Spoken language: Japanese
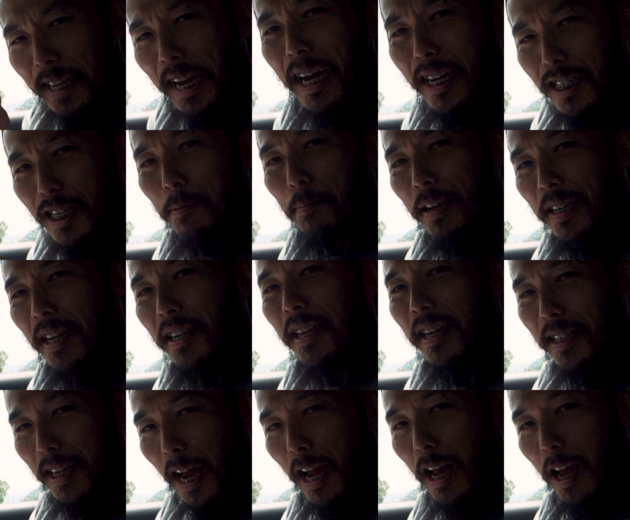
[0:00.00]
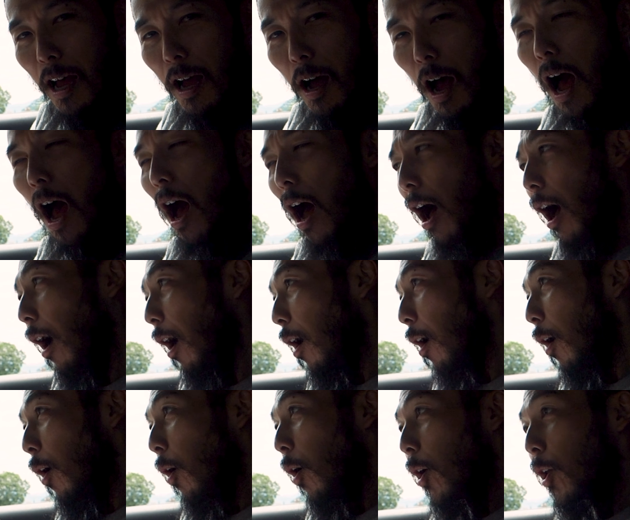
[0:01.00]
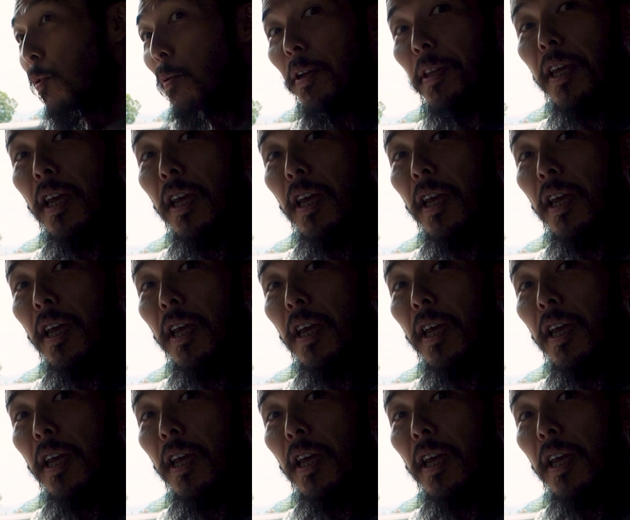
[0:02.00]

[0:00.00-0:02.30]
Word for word: たかしてませんでした？ああ、岩